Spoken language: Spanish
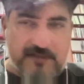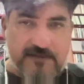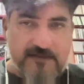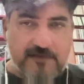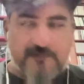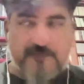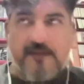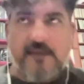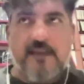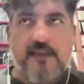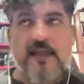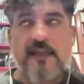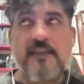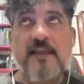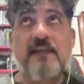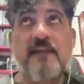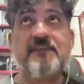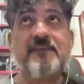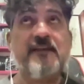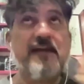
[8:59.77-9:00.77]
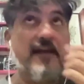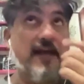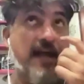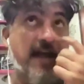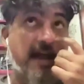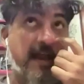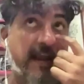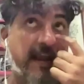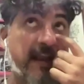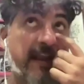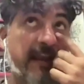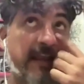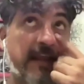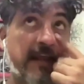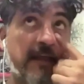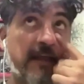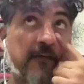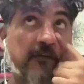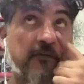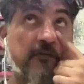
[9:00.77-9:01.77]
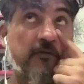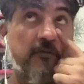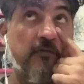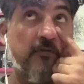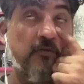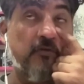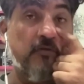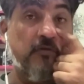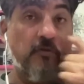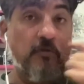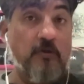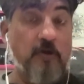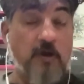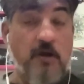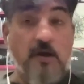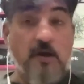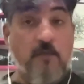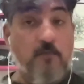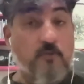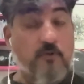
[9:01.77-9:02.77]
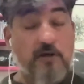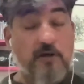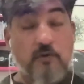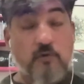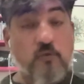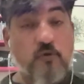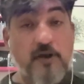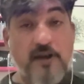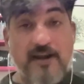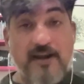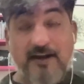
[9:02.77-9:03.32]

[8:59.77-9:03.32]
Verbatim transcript: este, danza aérea, ¿no? O por alguna